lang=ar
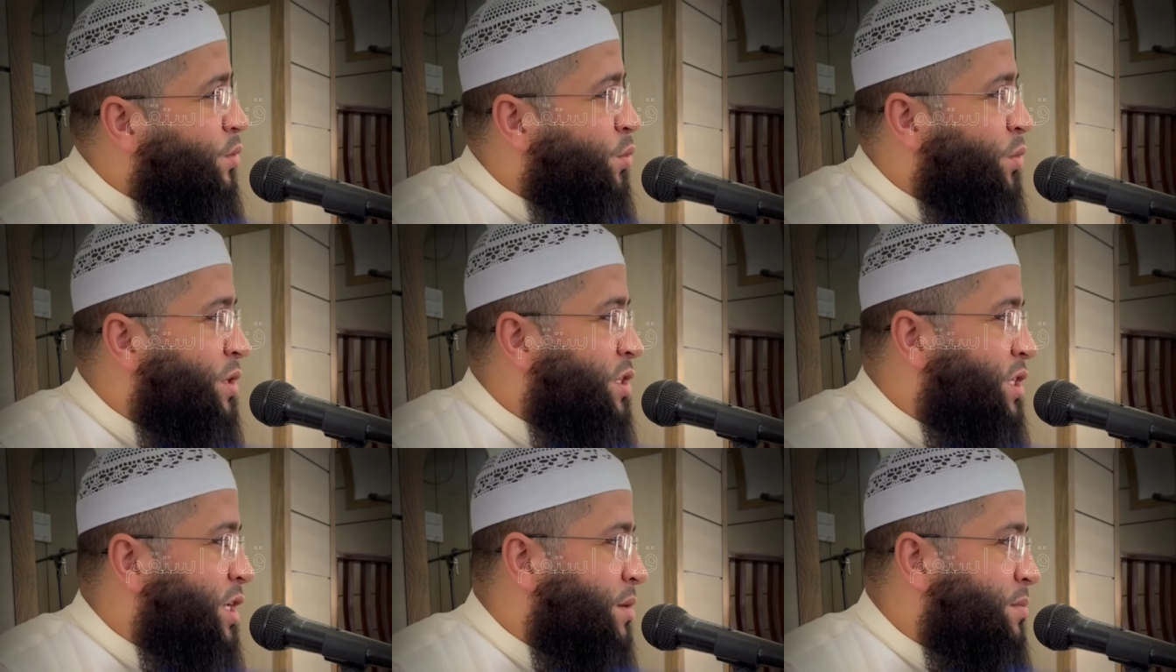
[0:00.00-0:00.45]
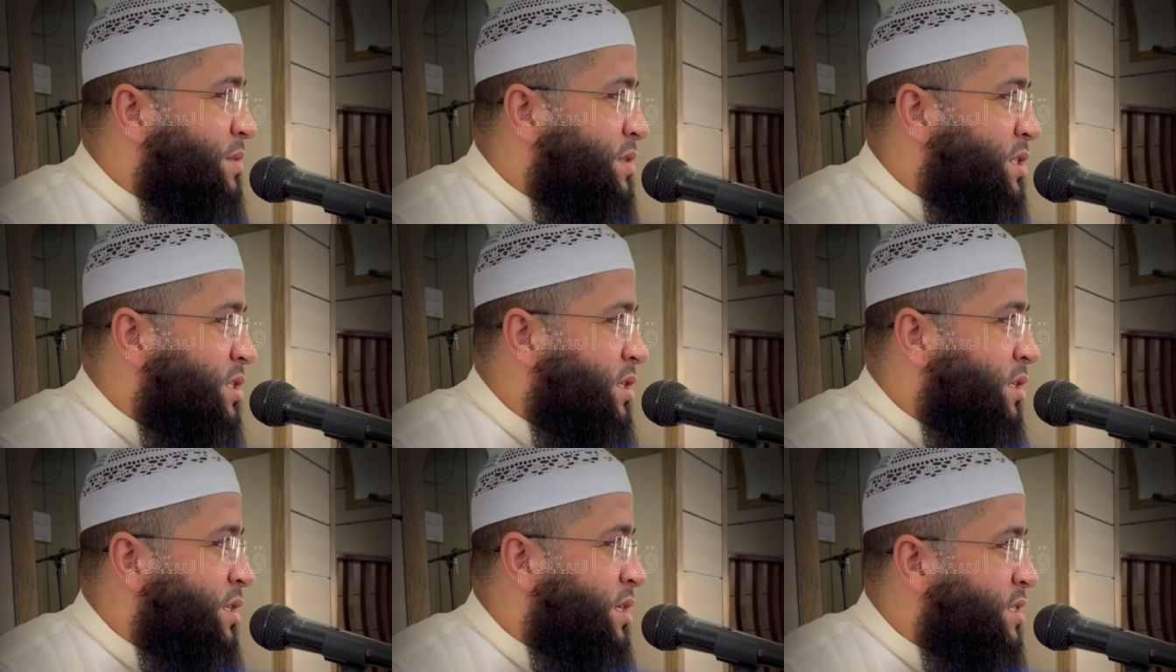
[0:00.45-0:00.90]
ويجي
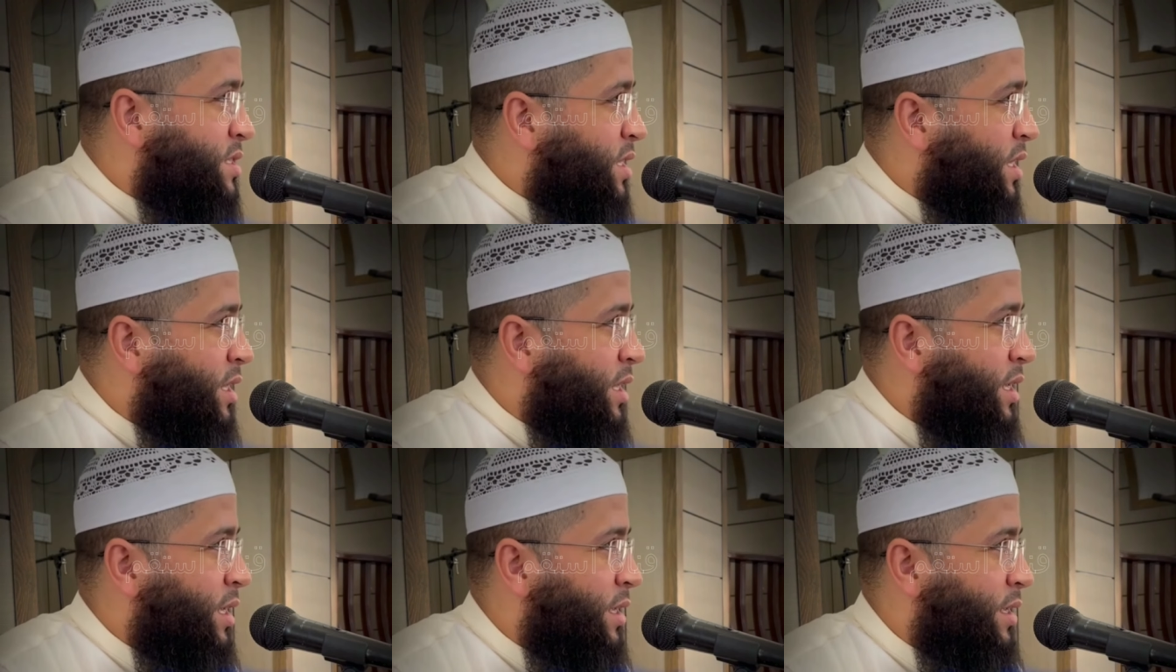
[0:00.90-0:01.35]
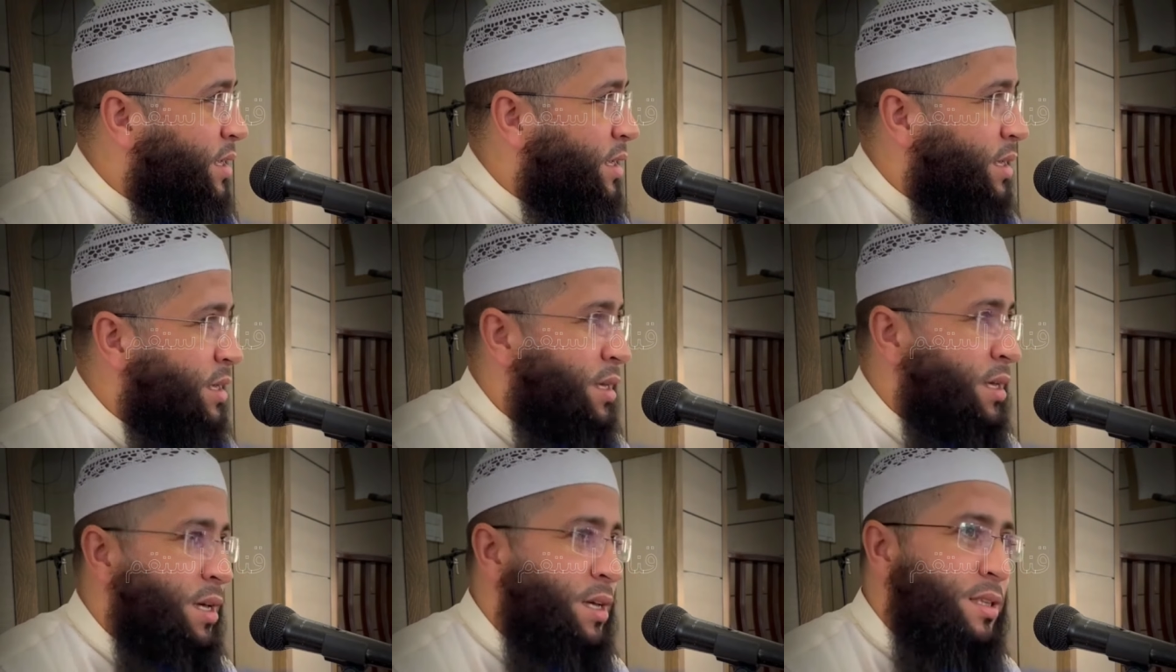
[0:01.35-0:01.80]
المسجد يصلي
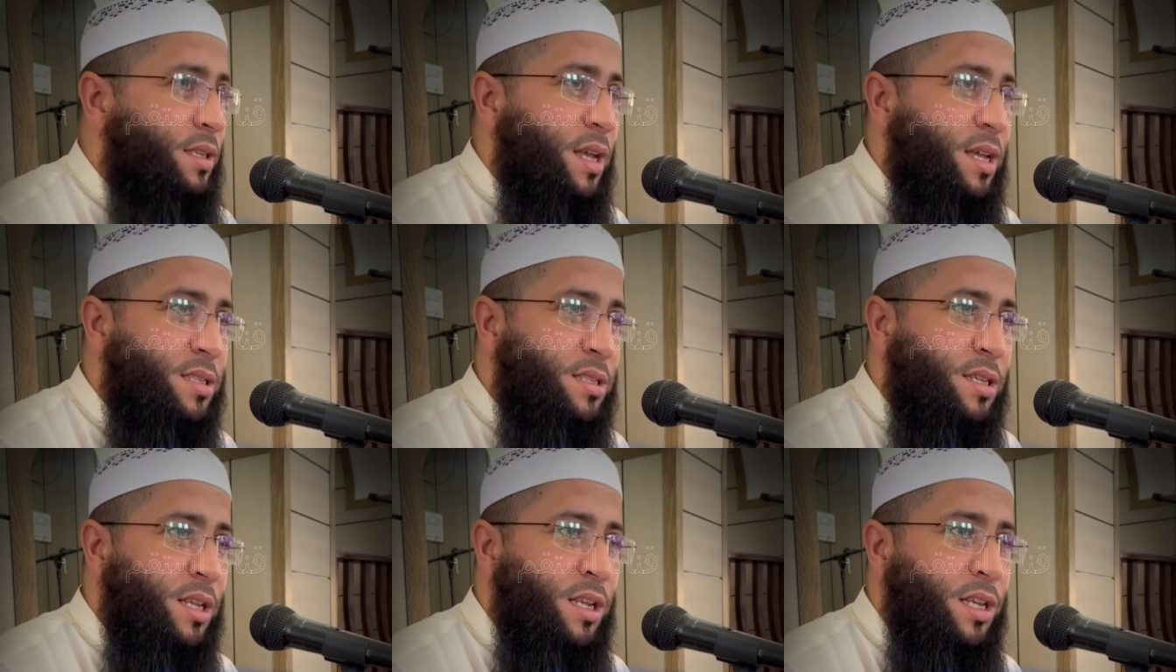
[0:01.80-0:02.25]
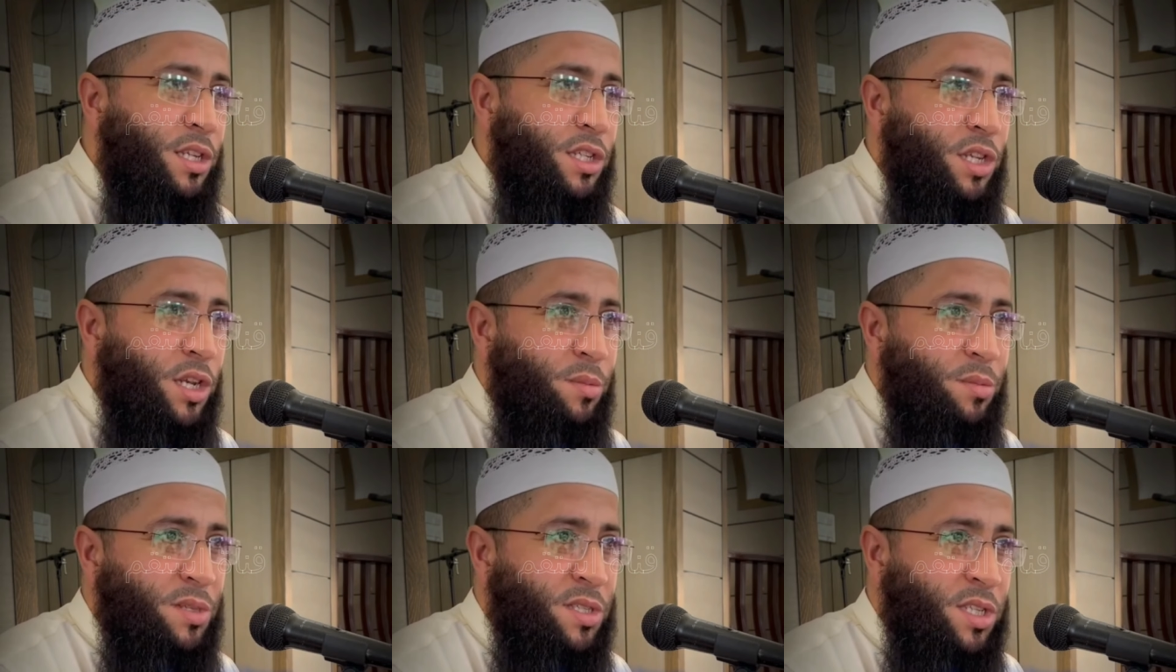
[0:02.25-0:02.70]
يغتسل
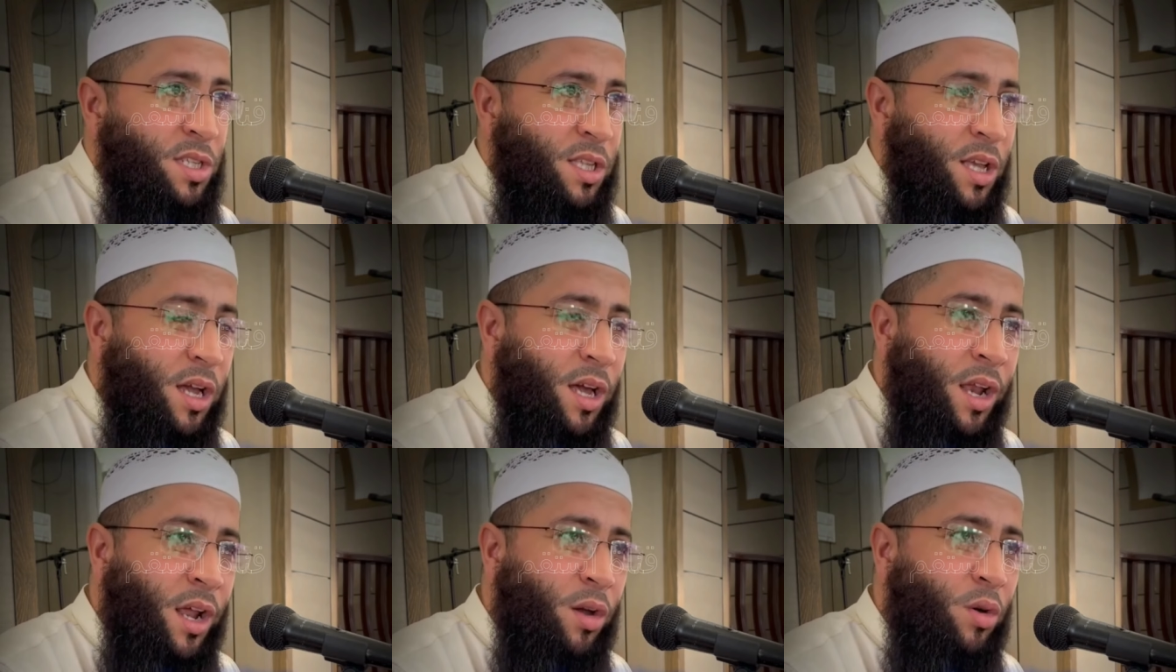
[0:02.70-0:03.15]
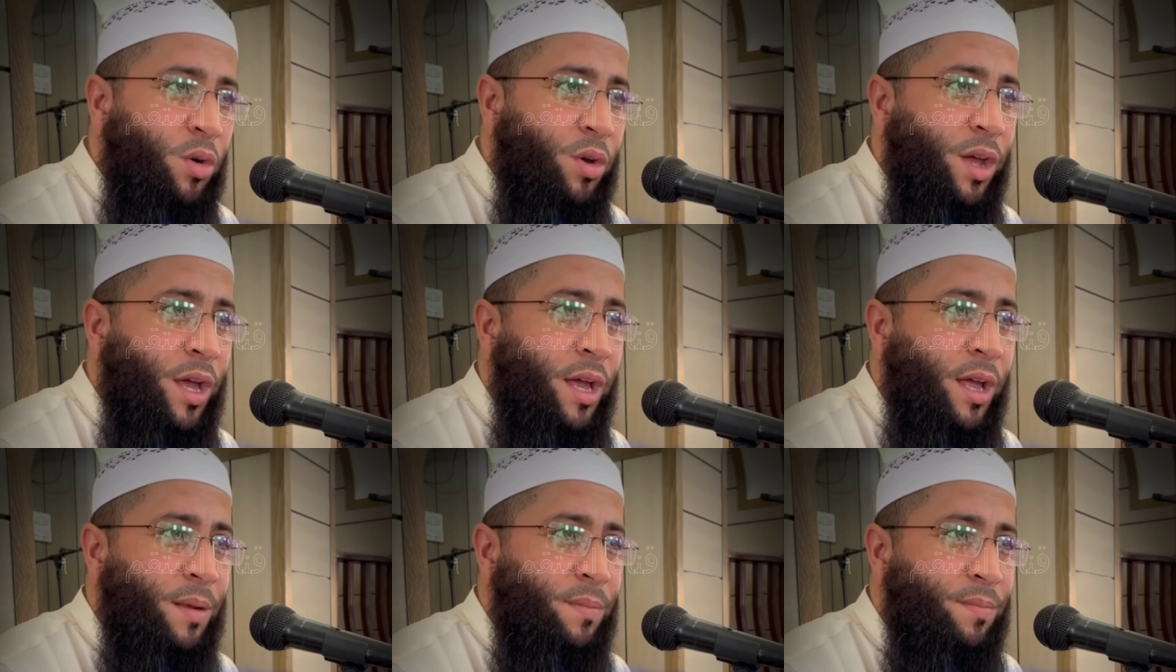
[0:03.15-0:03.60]
يجي المسجد يقرأ
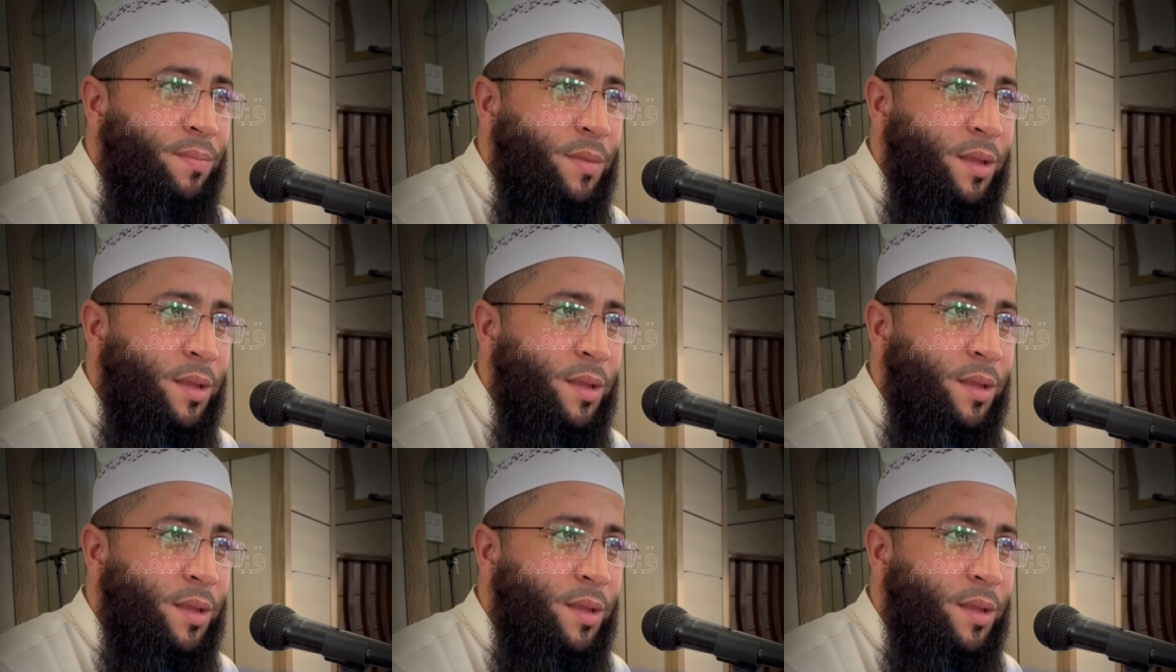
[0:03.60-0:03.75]
قرآن